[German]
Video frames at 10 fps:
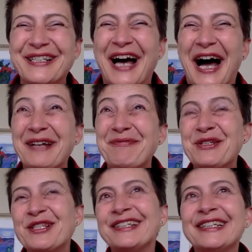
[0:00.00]
sagen
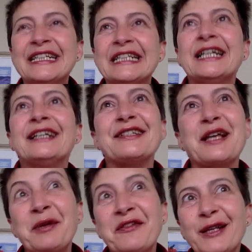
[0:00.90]
müsste, das
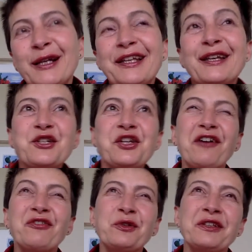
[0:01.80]
habe ich wieder nicht
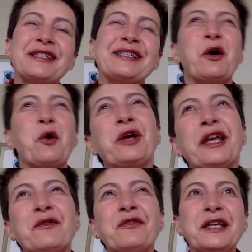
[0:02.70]
geschafft und das ist auch
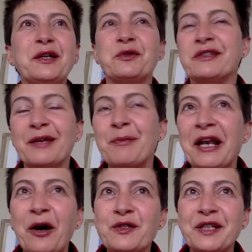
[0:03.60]
irgendwie, und ich
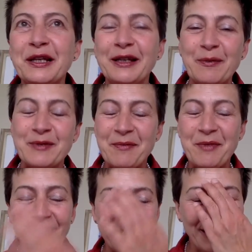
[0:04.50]
meine, Ausreden gibt es
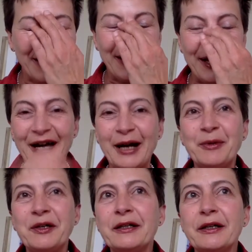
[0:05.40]
immer,
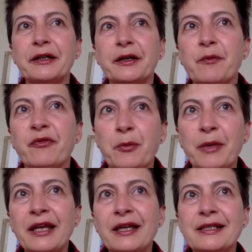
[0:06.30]
aber ähm, für
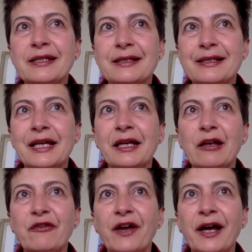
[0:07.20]
mich ist sehr
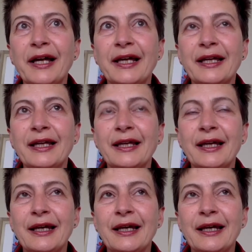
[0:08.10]
hilfreich,